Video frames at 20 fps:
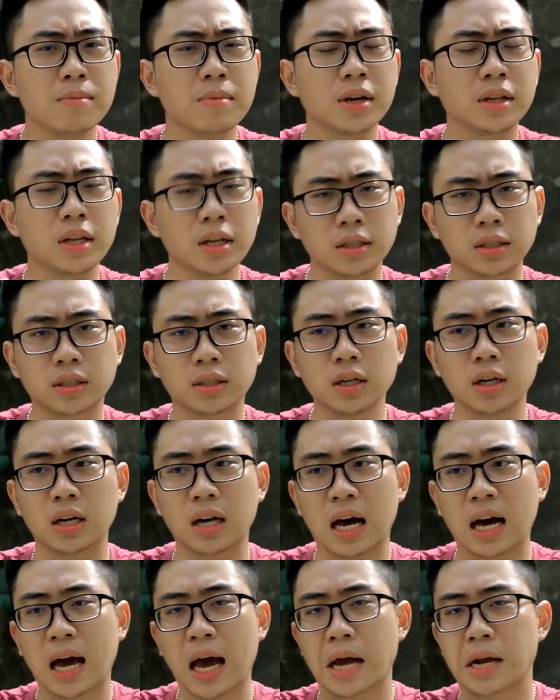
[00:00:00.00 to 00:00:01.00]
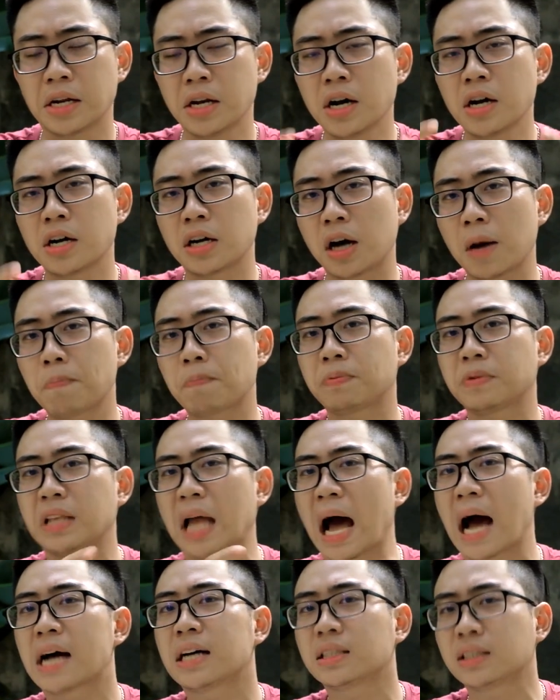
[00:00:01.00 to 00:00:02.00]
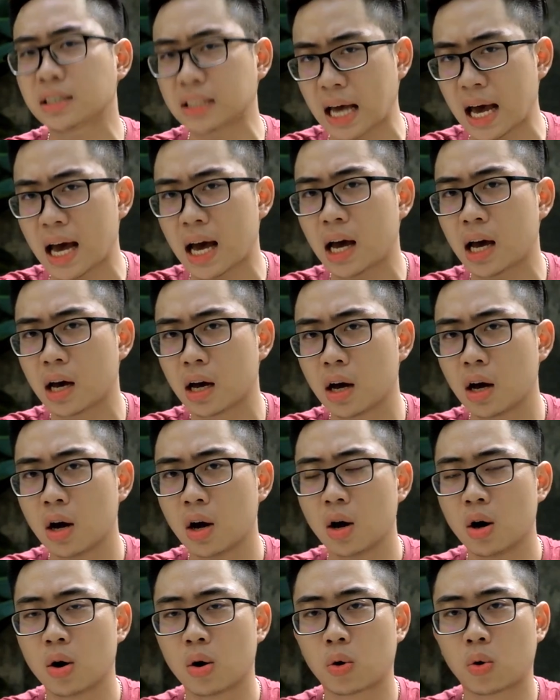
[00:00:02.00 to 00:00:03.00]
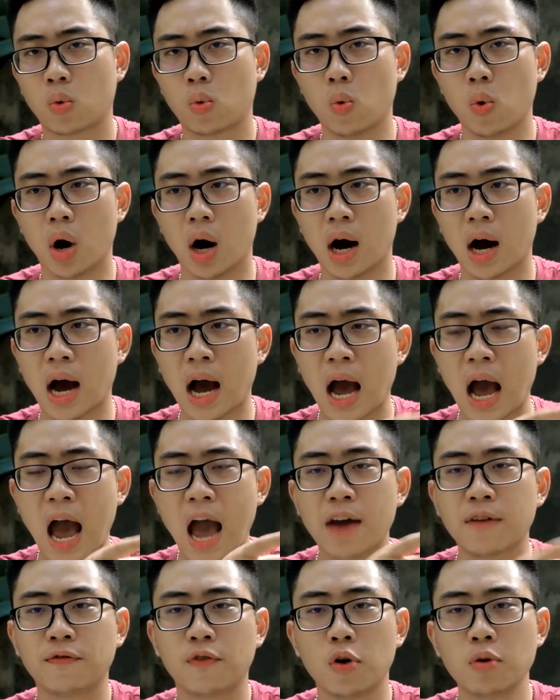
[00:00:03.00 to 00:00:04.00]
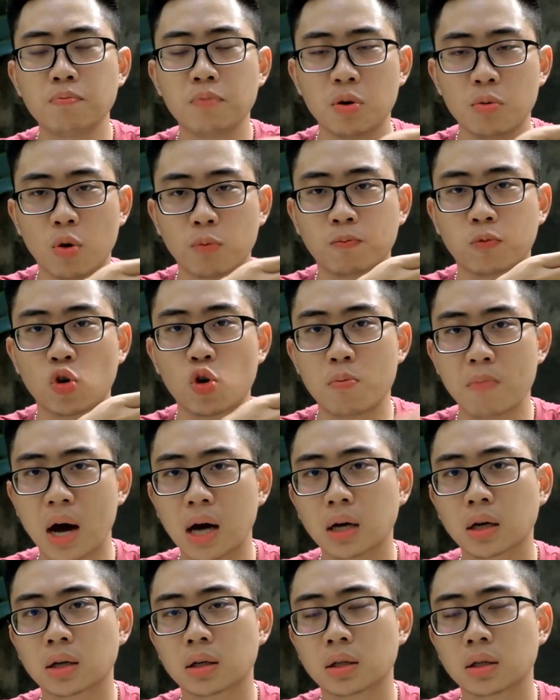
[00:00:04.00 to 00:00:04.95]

mới thật sự là cái nâng cấp đáng giá của iPhone 11 Pro Max.